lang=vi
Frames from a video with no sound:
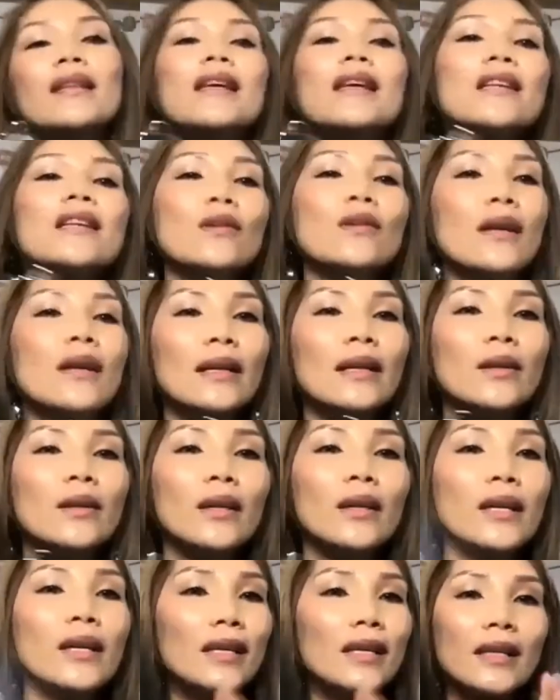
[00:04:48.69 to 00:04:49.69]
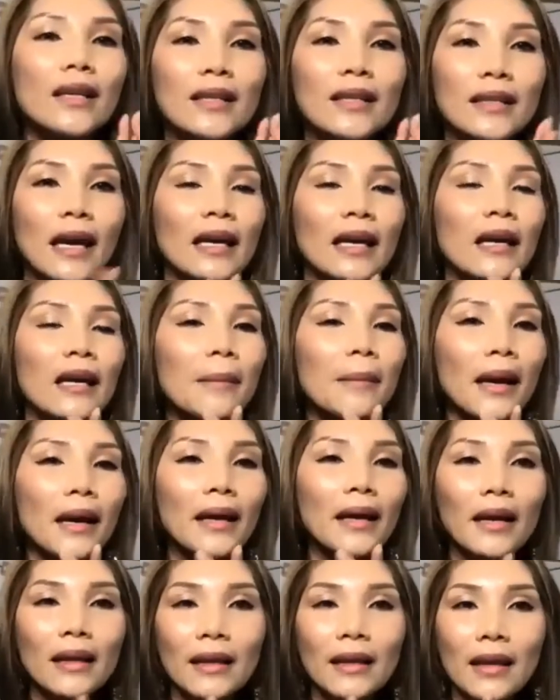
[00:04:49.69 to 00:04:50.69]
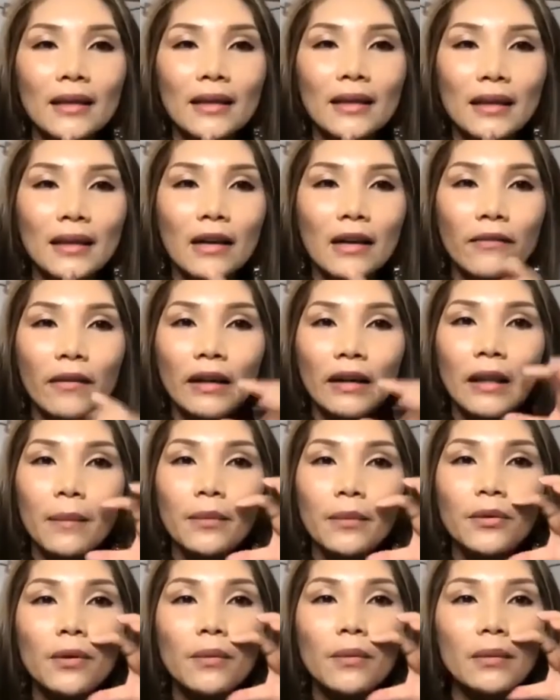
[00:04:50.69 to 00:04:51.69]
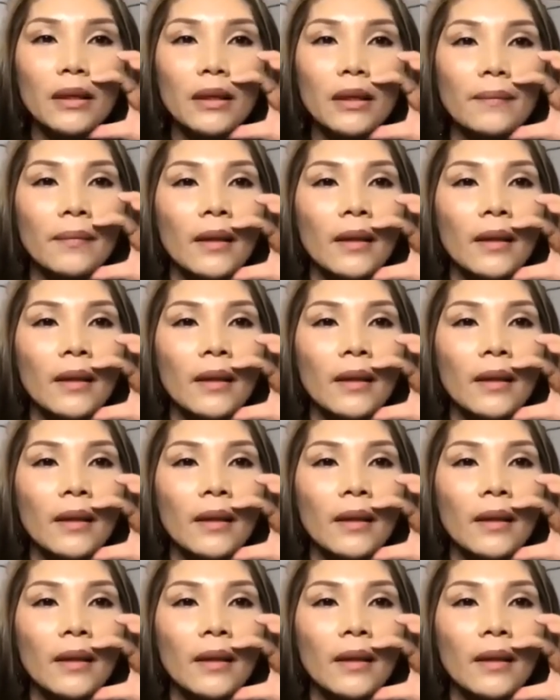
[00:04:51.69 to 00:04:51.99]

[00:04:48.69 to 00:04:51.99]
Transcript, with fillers: tí chỗ này thôi khi anh chị chạy cái máy này thì anh chị cần phải tập trung đó